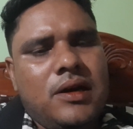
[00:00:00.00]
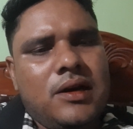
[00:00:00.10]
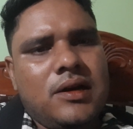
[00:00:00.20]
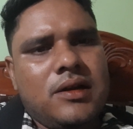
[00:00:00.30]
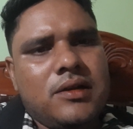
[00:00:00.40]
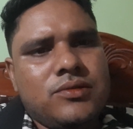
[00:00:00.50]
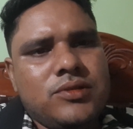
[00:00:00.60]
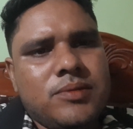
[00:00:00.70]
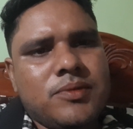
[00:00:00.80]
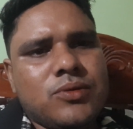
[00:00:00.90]
আর
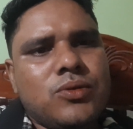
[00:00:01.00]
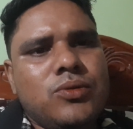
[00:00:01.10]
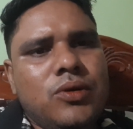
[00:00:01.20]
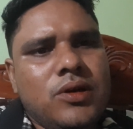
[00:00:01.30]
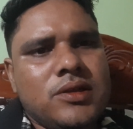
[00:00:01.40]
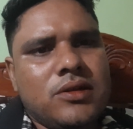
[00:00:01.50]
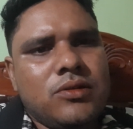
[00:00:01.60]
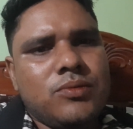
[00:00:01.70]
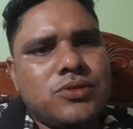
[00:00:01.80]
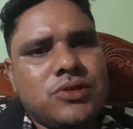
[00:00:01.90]
যদি আপনার গরু হয় তাহলে
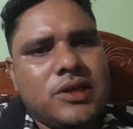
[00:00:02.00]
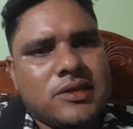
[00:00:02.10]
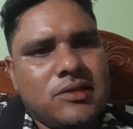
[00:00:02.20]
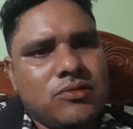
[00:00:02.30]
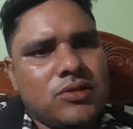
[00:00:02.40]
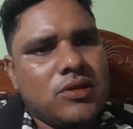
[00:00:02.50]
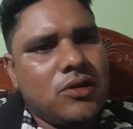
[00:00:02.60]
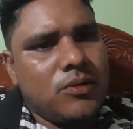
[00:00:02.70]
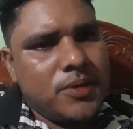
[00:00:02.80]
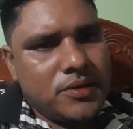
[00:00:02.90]
অবশ্যই একটা করে
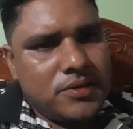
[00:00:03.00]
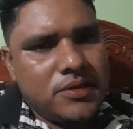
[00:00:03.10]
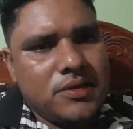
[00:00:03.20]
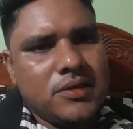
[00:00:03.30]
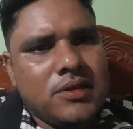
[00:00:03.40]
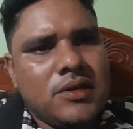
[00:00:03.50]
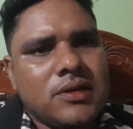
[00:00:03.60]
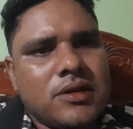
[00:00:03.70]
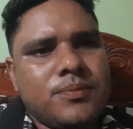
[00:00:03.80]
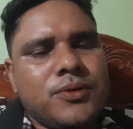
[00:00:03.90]
খাওয়াবেন দিনে
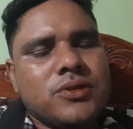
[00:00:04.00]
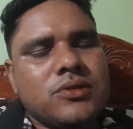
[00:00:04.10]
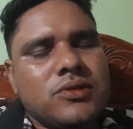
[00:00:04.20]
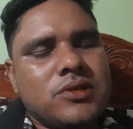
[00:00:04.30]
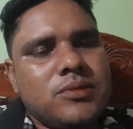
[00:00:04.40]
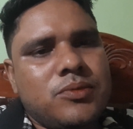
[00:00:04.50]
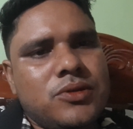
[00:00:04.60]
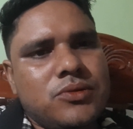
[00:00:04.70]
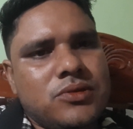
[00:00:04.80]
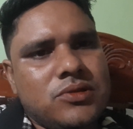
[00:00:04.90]
মানে পঁচাত্তর কেজি
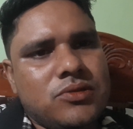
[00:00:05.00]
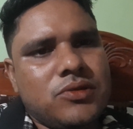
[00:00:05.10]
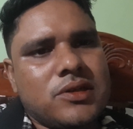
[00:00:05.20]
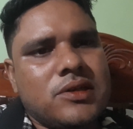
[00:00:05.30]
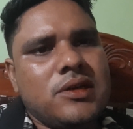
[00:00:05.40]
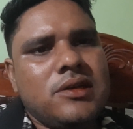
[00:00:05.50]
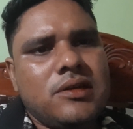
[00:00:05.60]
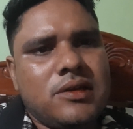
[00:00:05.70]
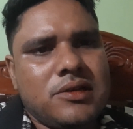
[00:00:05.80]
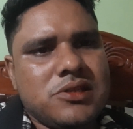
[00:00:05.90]
বডি ওজনের জন্য একটা
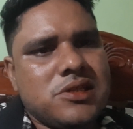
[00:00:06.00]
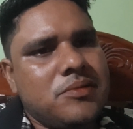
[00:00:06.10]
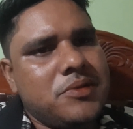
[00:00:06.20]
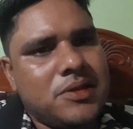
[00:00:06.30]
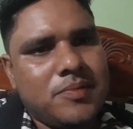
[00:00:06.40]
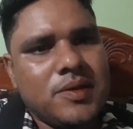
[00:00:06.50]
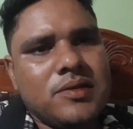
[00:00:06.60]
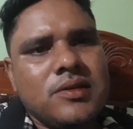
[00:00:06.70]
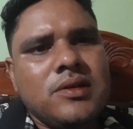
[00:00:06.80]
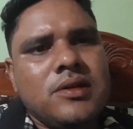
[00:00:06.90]
অ্যান্টিহিস্টামিন ট্যাবলেট
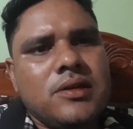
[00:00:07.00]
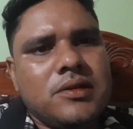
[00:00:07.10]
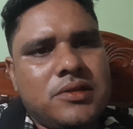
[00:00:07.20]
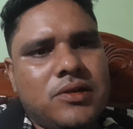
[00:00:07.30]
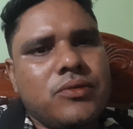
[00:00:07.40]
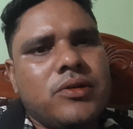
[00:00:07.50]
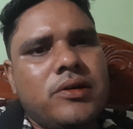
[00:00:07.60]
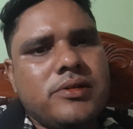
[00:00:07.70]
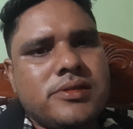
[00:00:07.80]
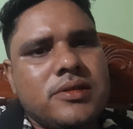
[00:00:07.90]
নির্ধারণ করা
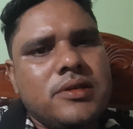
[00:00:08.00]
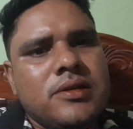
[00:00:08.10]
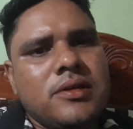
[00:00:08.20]
হয়েছে